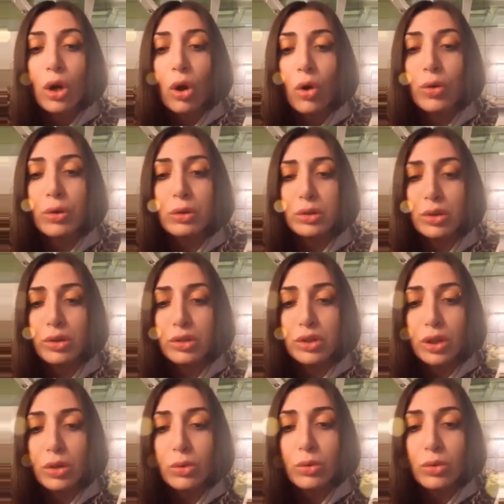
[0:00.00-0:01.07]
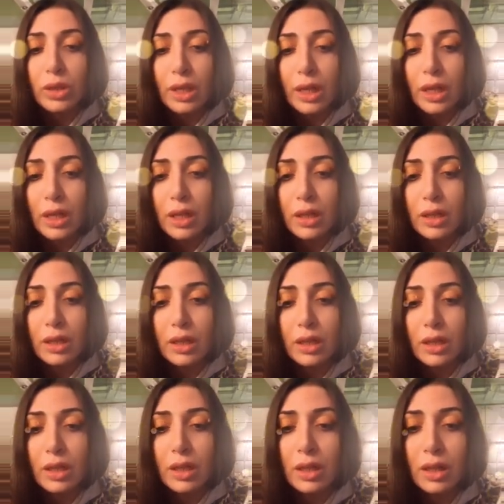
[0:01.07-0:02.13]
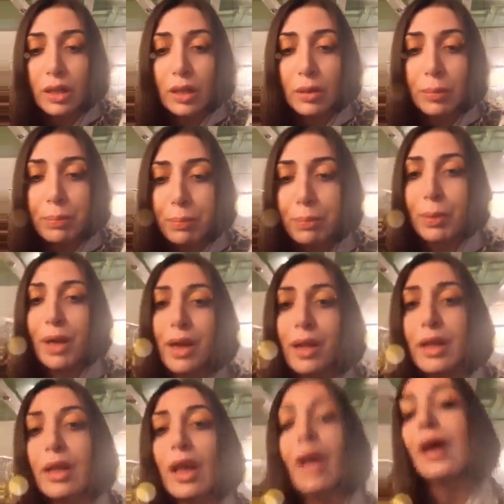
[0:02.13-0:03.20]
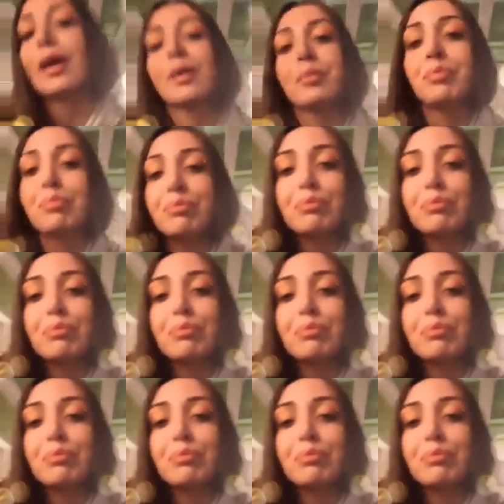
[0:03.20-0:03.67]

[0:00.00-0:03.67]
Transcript: Ho chiuso con Gianluca eh, perché